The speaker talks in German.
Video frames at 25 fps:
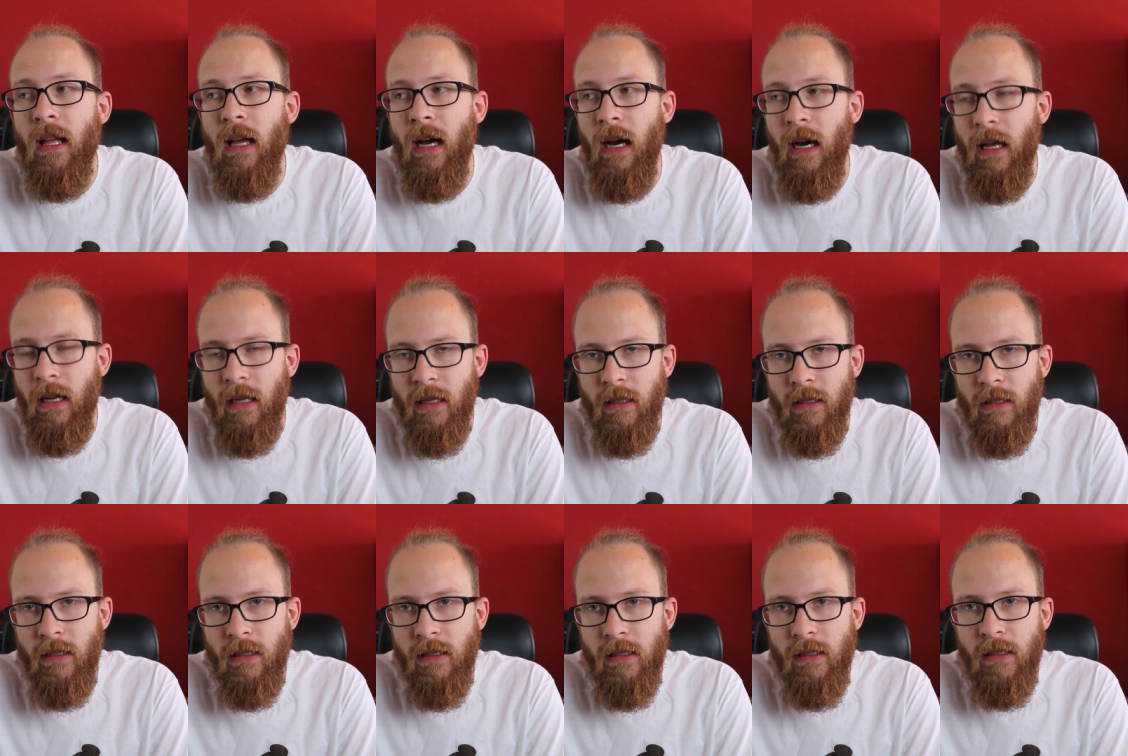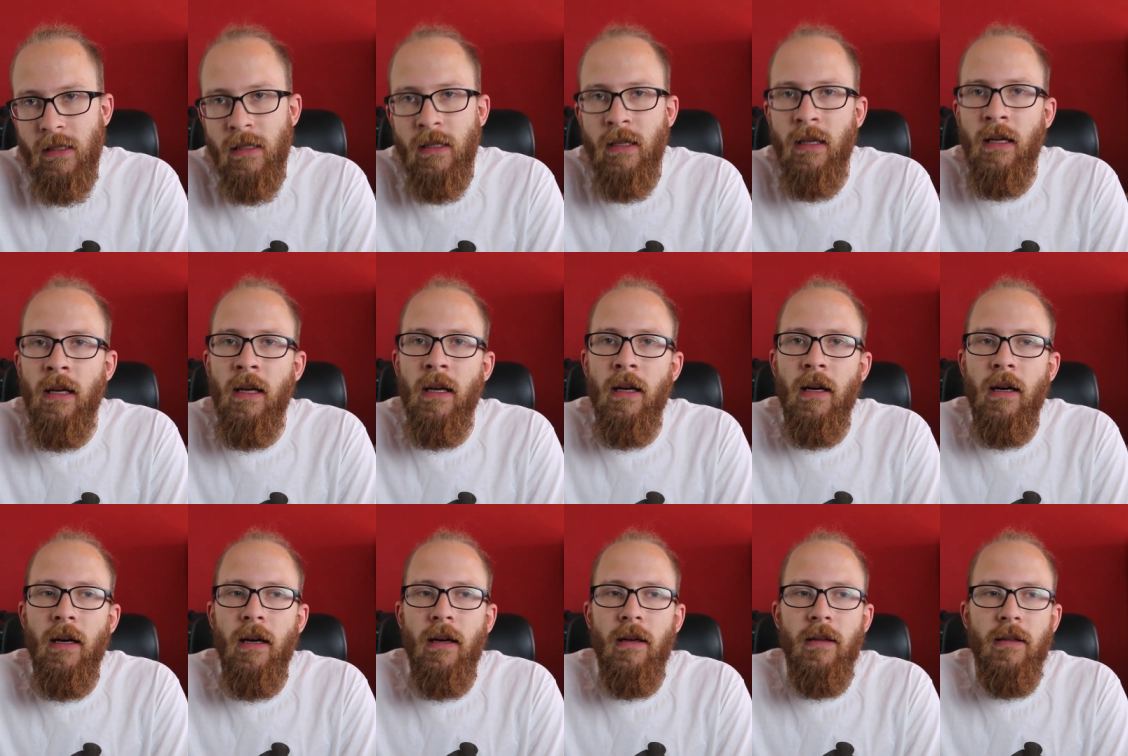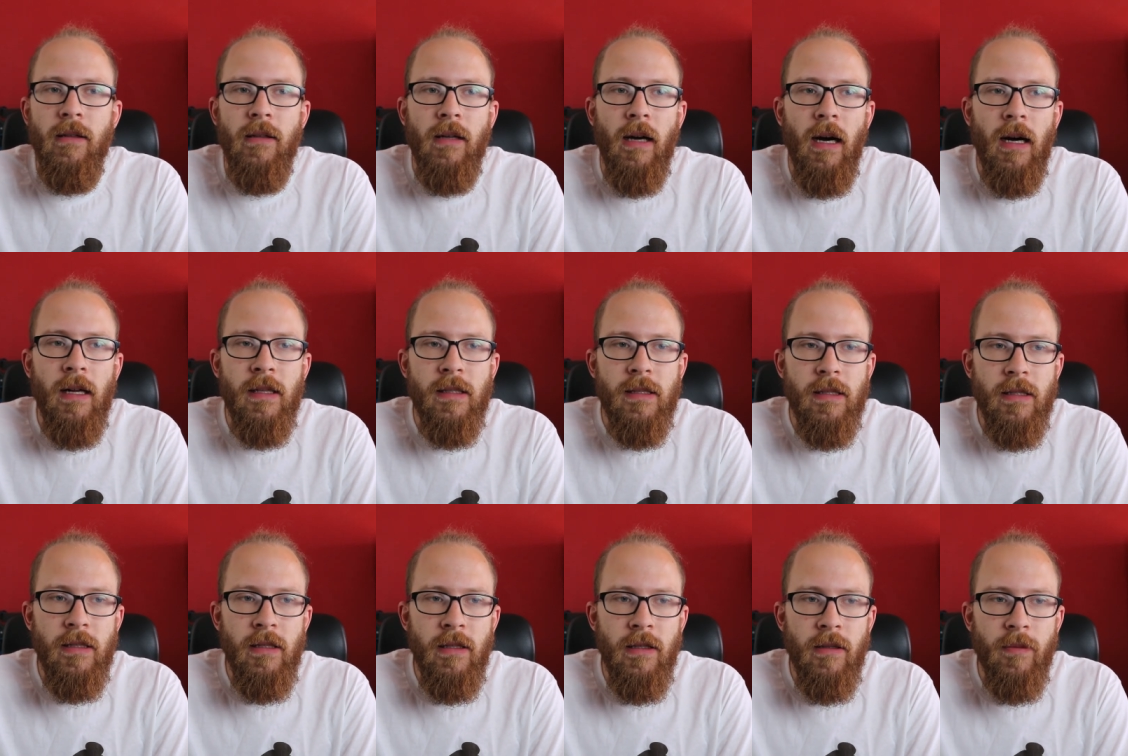Allerdings,
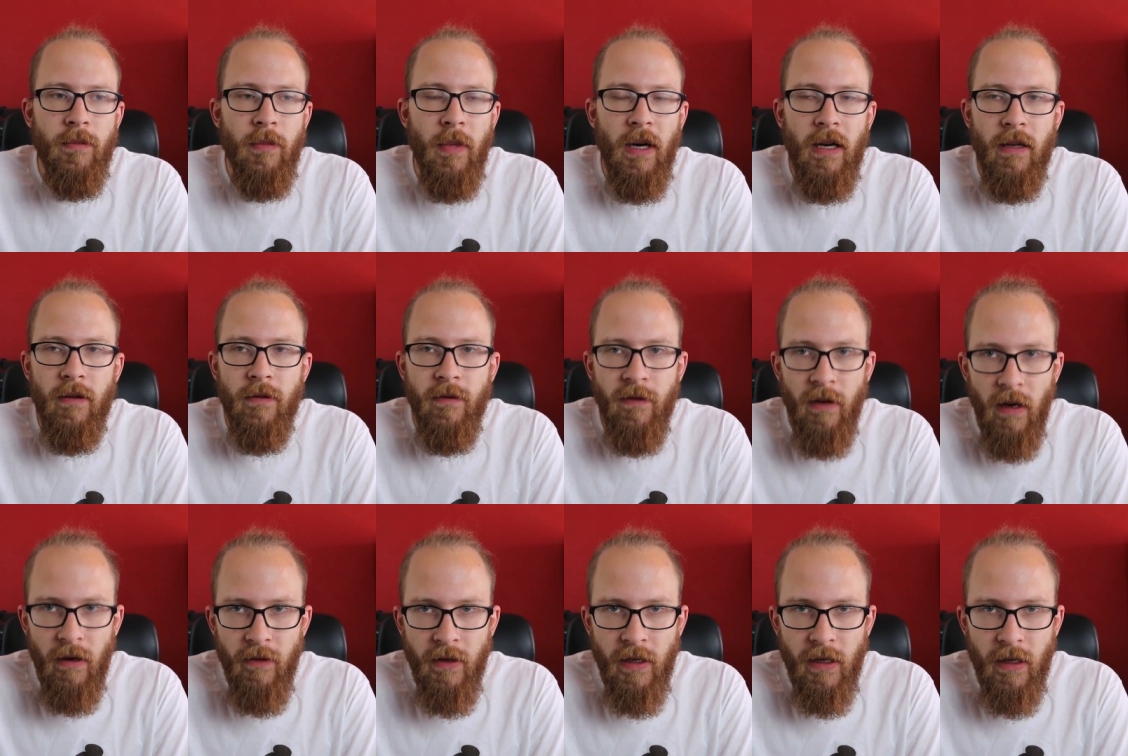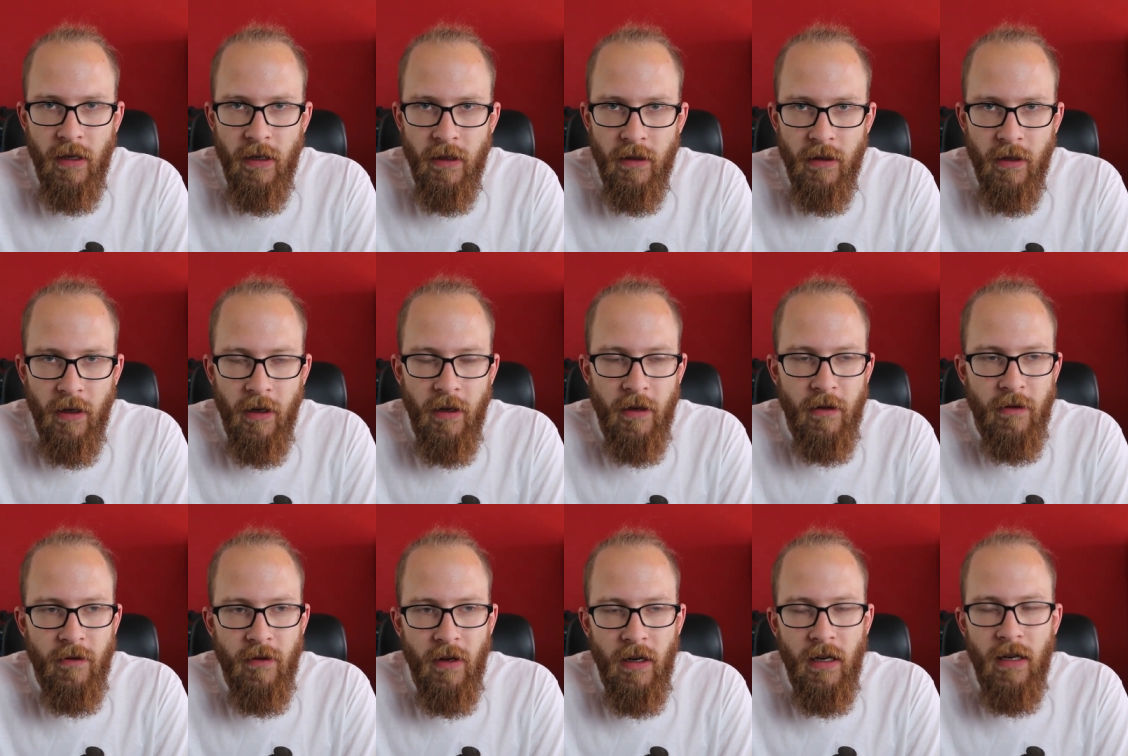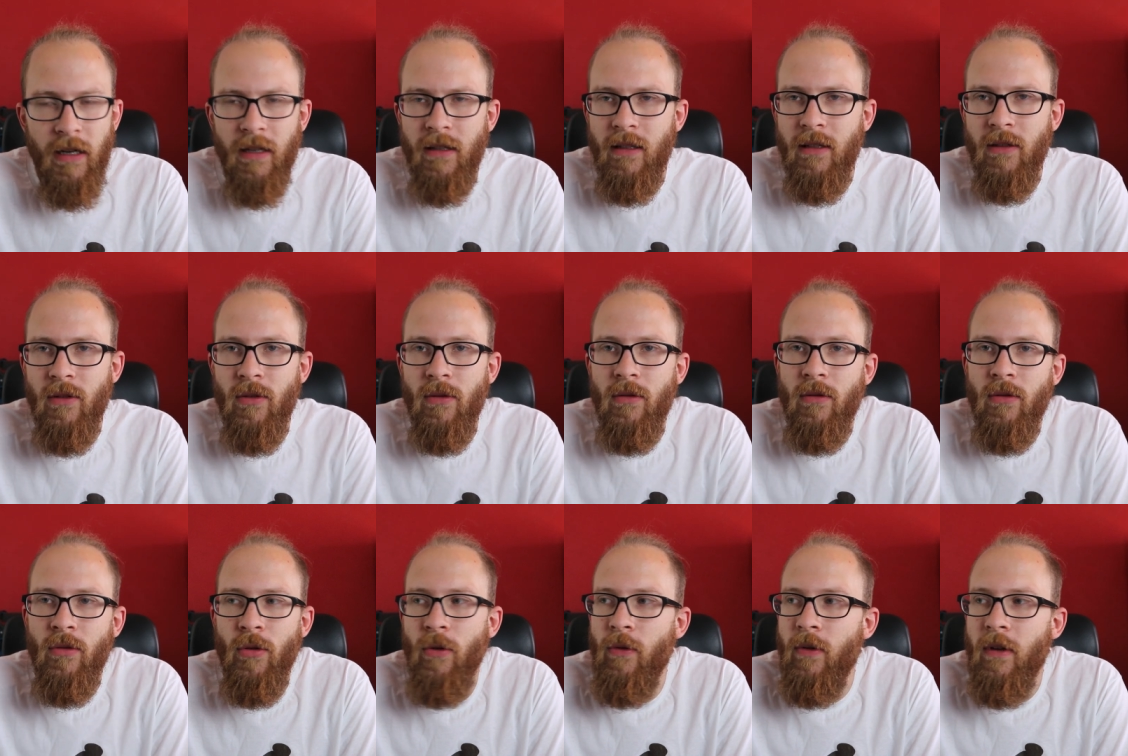als ich mein Fahrwerk eintragen war, hat den
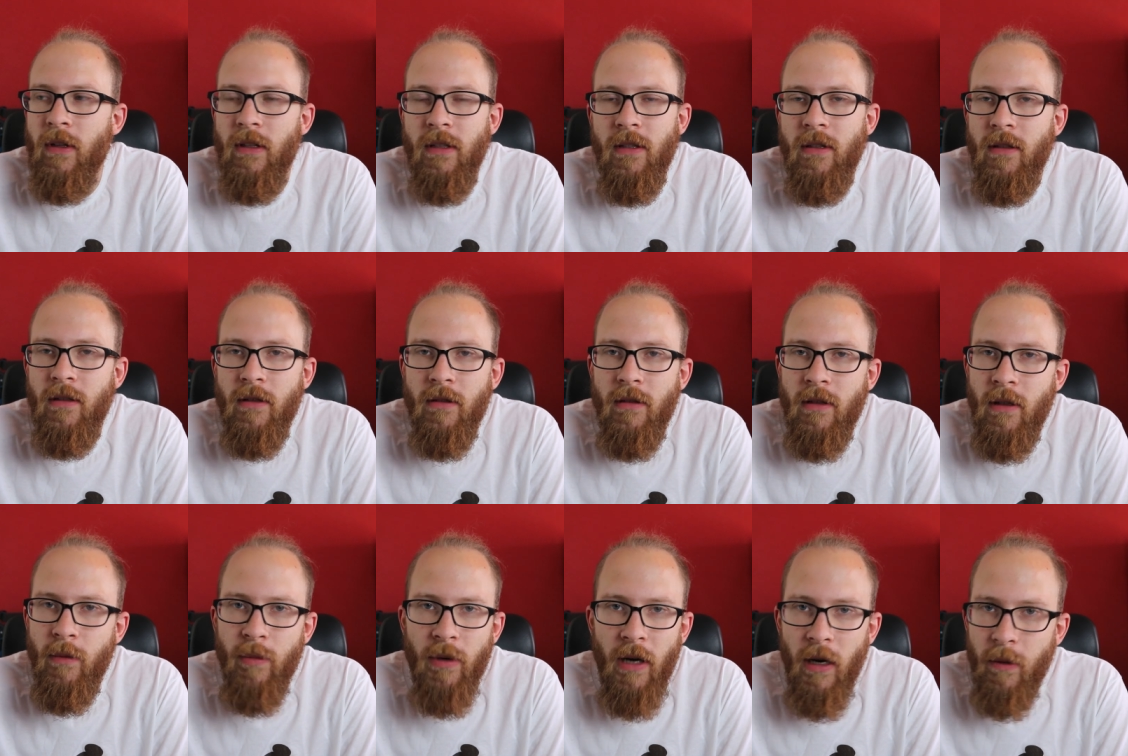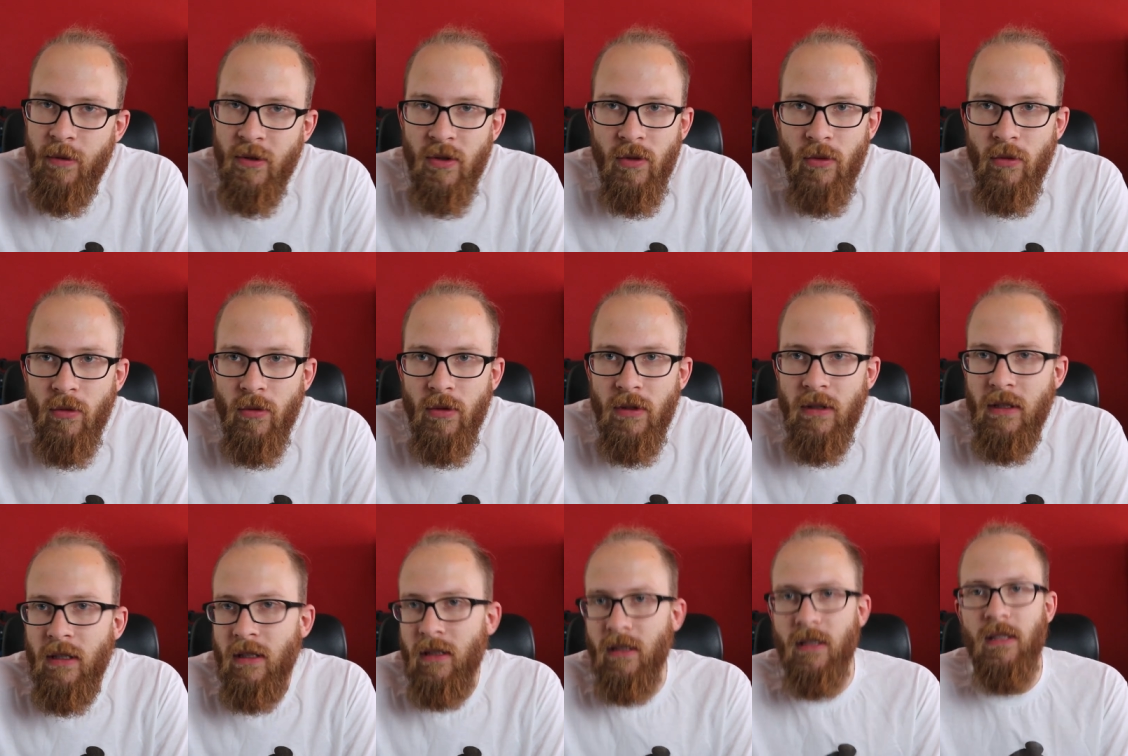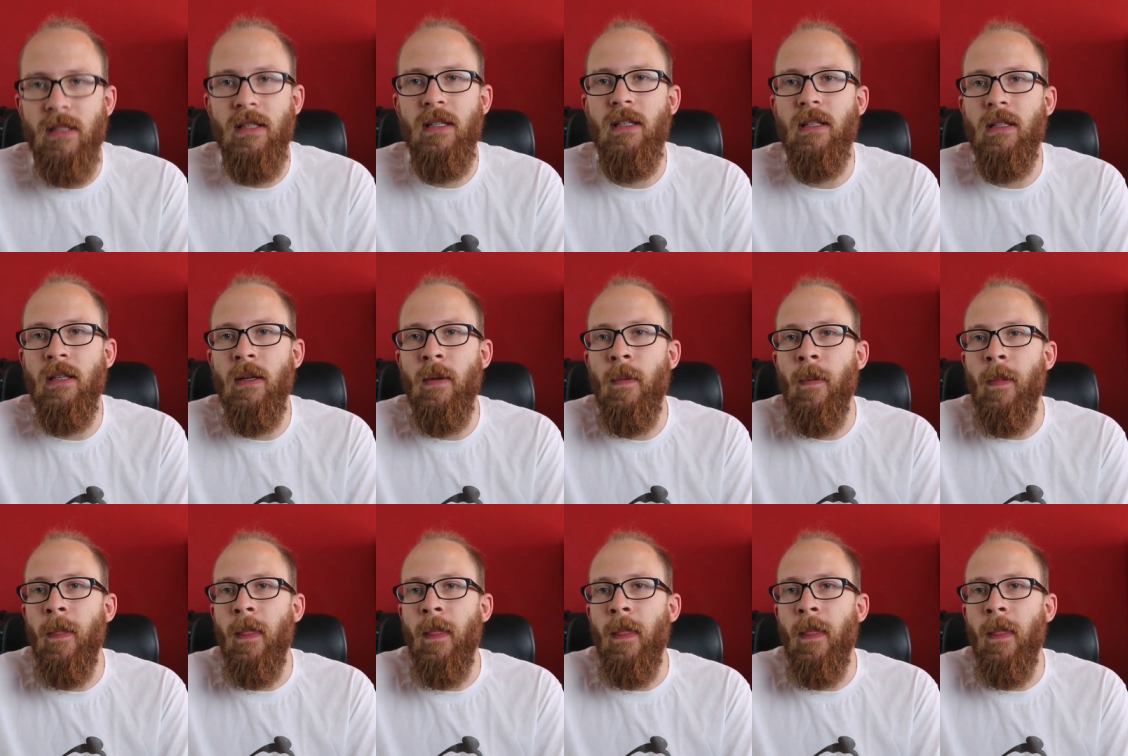TÜVer die Lippe absolut nicht interessiert.